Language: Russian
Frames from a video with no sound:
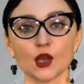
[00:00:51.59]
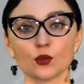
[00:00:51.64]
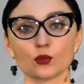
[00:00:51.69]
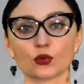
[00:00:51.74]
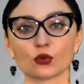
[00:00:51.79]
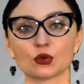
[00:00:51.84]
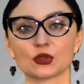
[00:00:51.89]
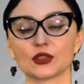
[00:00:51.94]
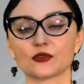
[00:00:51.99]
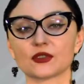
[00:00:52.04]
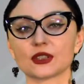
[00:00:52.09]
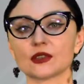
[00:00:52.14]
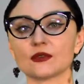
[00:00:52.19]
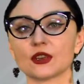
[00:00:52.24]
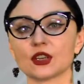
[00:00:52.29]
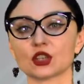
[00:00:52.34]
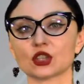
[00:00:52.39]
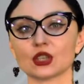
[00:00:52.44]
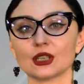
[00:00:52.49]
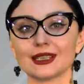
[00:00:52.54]
Против этого
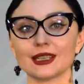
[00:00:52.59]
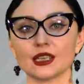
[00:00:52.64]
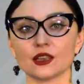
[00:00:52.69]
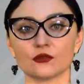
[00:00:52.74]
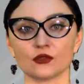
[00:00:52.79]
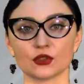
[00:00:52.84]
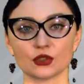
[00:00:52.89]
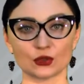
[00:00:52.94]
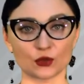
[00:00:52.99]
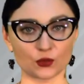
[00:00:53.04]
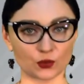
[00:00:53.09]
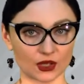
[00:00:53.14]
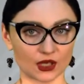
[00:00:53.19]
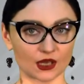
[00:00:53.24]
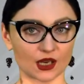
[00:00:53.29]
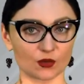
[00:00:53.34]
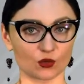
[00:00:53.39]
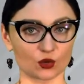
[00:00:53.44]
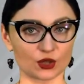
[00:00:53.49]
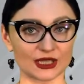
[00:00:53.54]
решения выступили
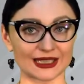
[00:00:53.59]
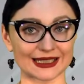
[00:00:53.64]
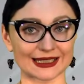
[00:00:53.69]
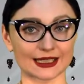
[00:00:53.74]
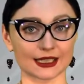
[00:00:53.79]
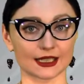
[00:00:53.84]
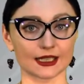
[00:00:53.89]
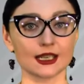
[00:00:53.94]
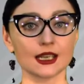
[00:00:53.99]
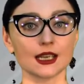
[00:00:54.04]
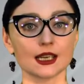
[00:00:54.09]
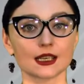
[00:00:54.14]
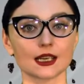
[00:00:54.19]
коммунисты.